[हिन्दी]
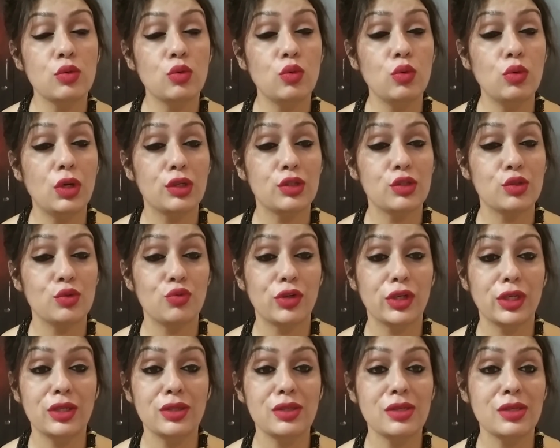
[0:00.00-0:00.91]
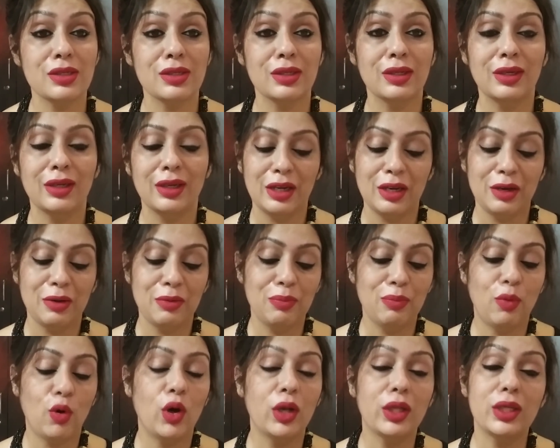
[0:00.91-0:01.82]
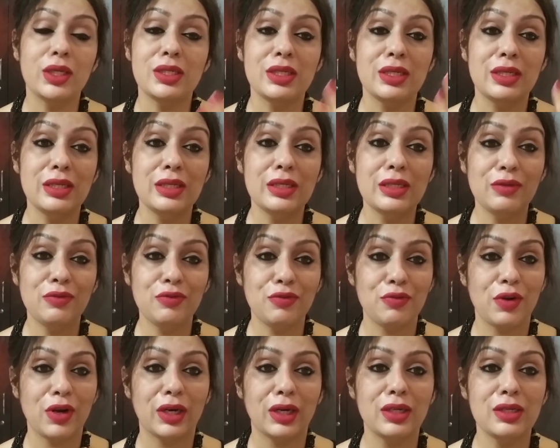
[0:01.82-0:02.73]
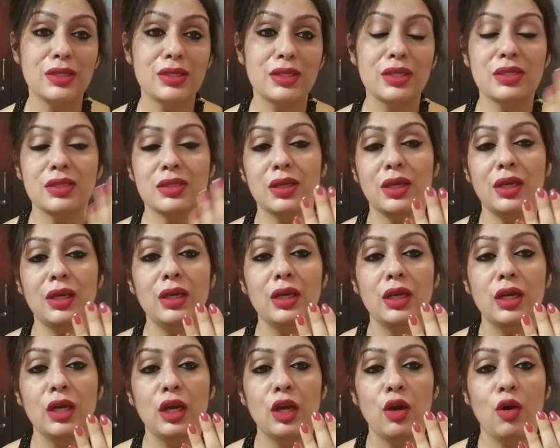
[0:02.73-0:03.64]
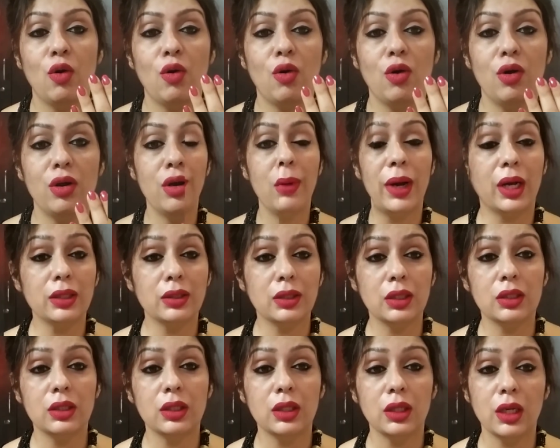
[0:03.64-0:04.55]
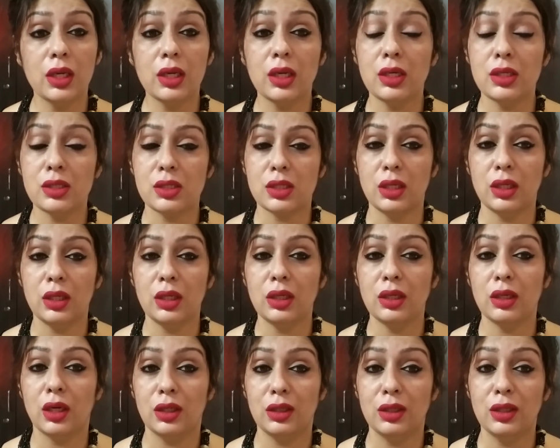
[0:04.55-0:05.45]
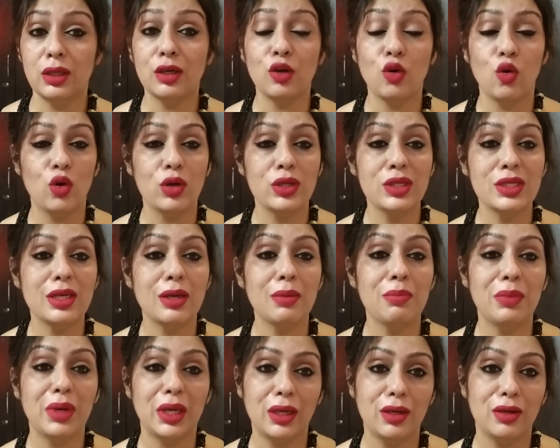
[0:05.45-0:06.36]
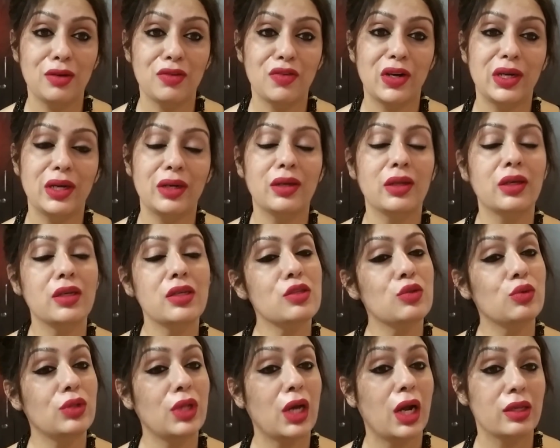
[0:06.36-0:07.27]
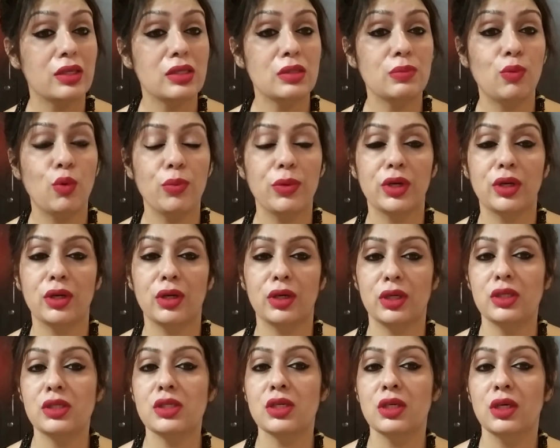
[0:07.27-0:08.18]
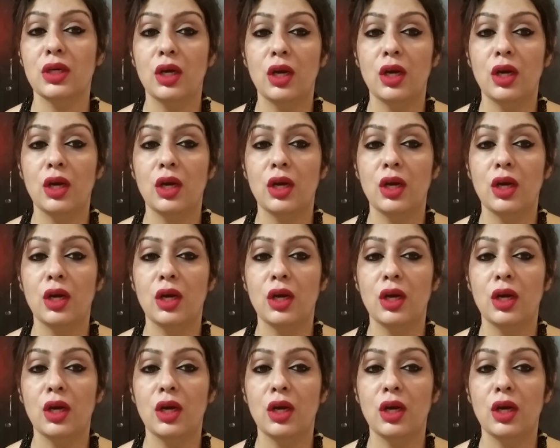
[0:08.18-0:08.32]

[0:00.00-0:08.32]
सो लग्जूरियस बहुत अच्छी फ्रेगरेंस है इसकी और अब बात करते हैं कि इसके अंदर कौन सा मेन इंग्रेडिएंट है सो दैट इज़ पोमेग्रेनेट